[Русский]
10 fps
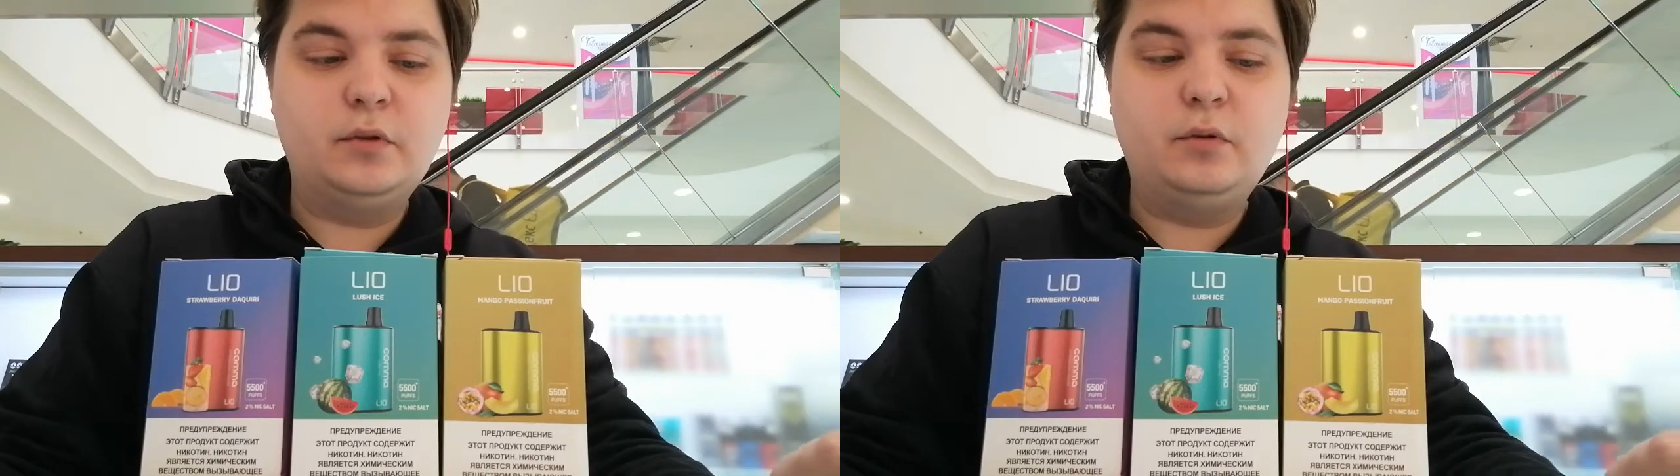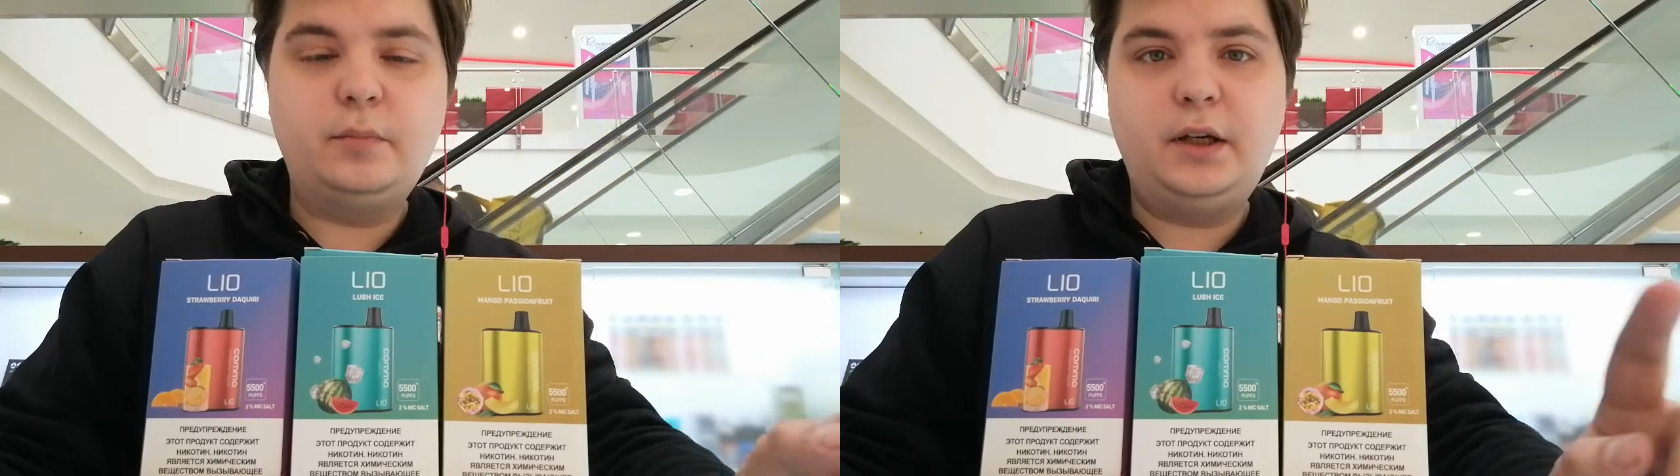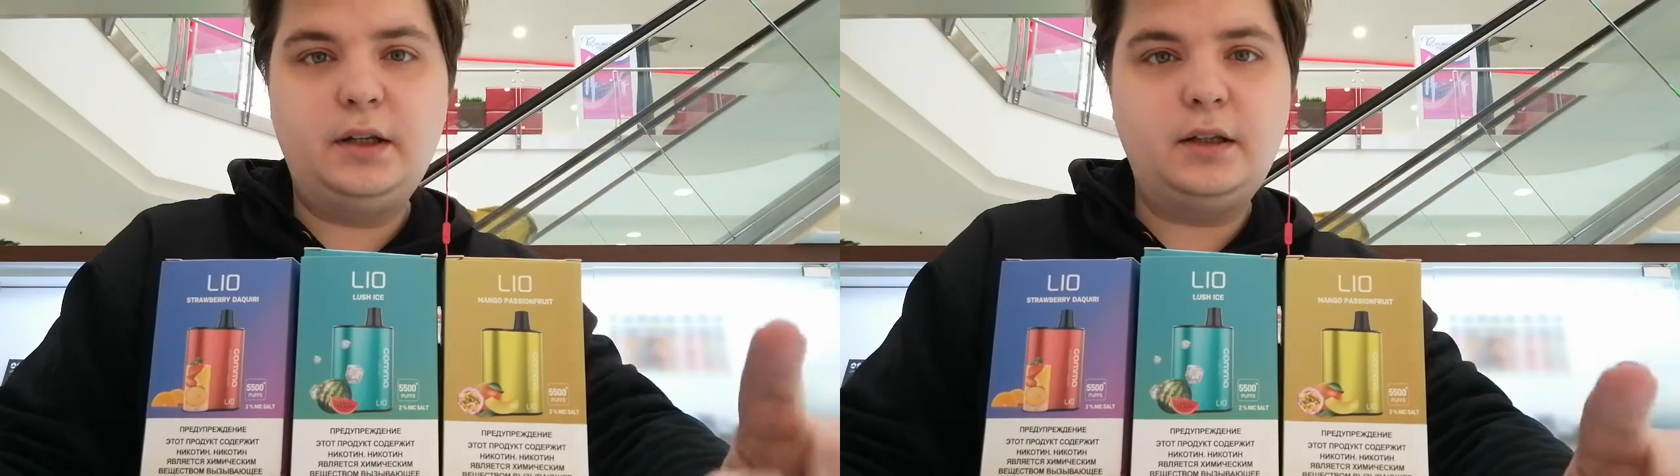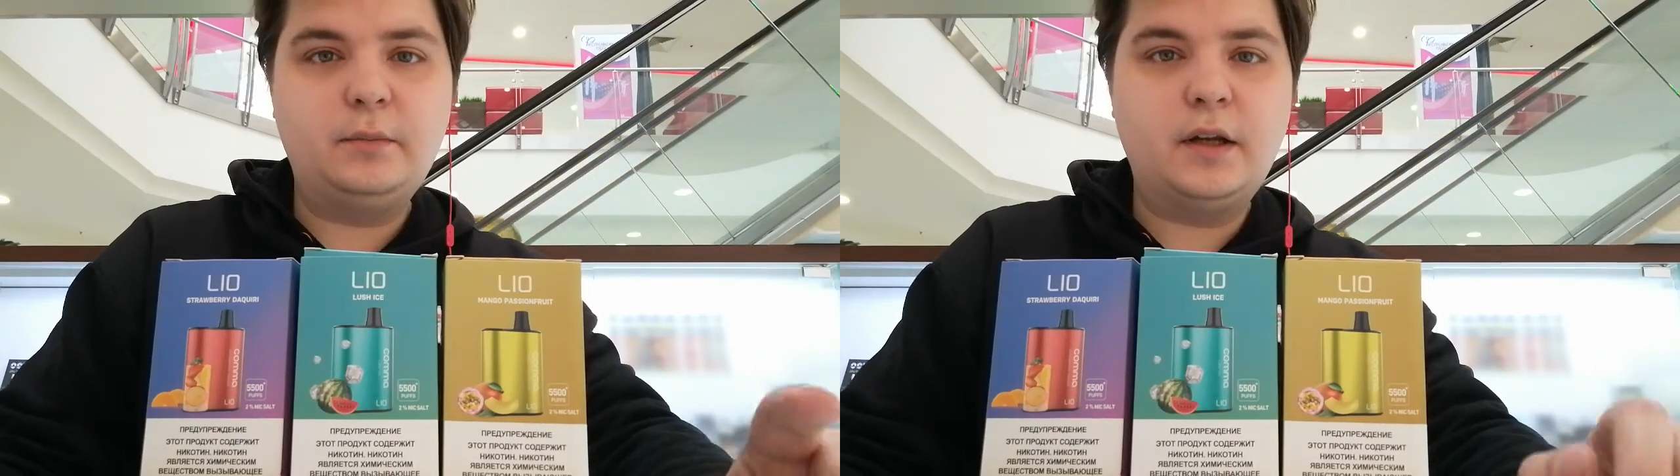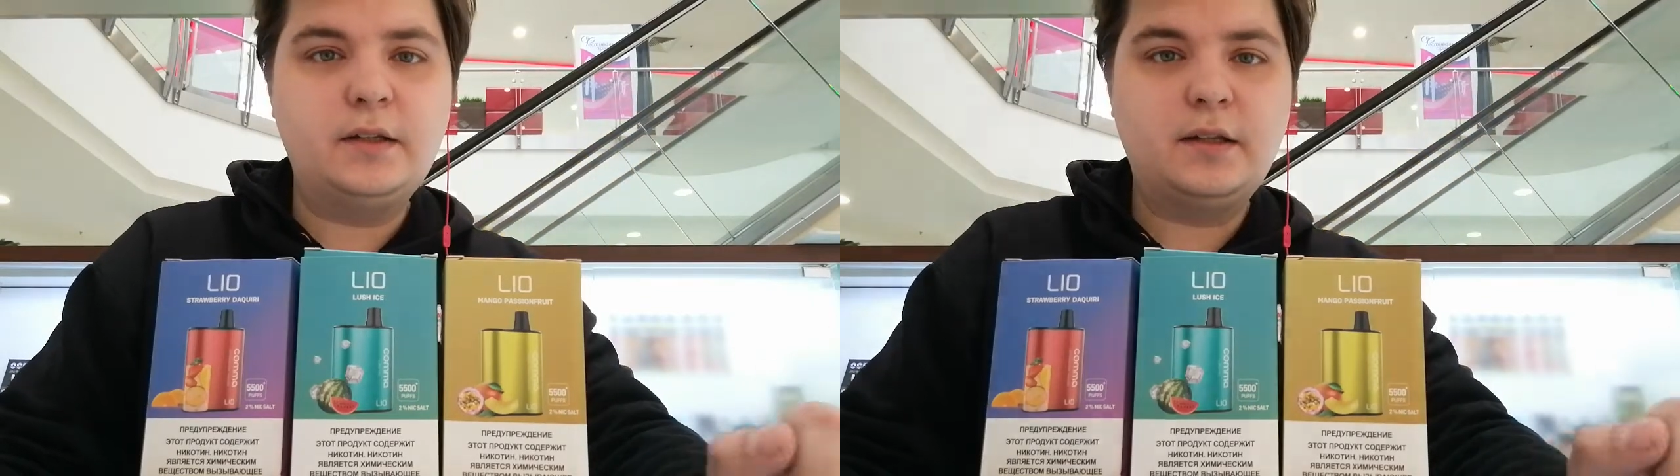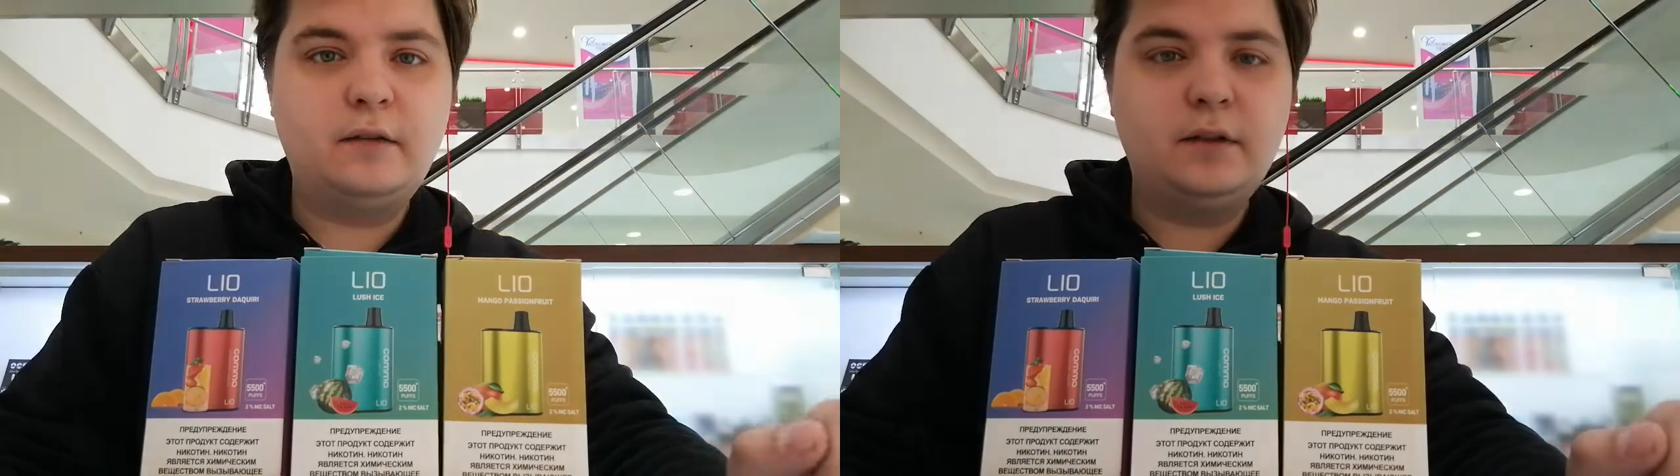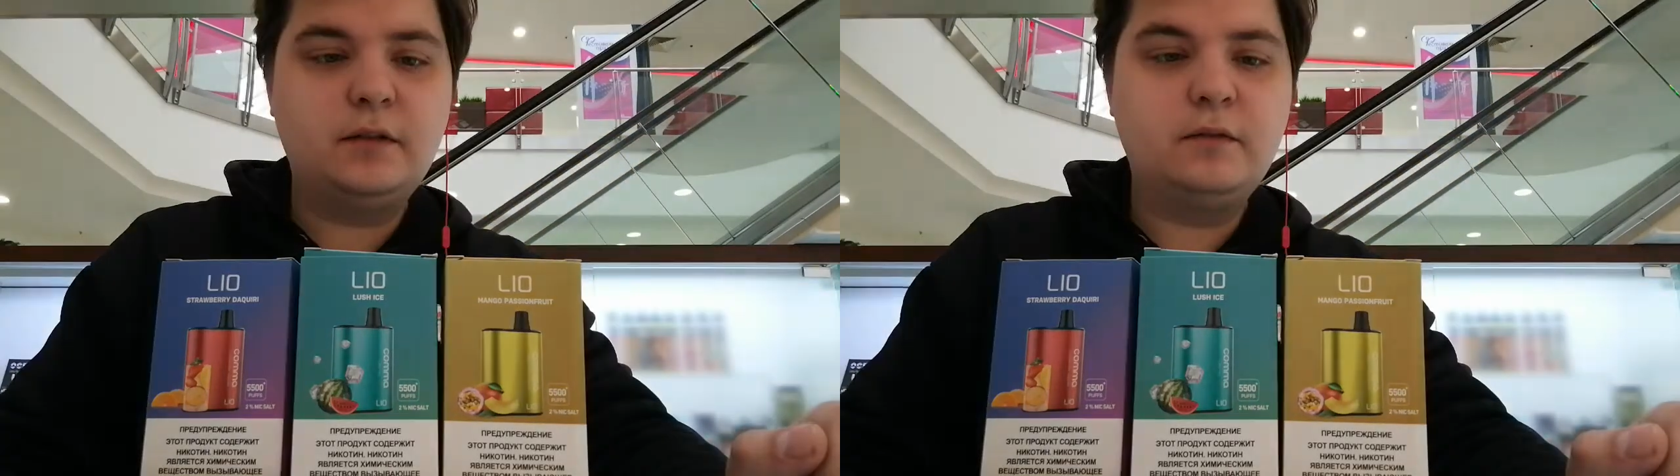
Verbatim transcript: но при этом оставит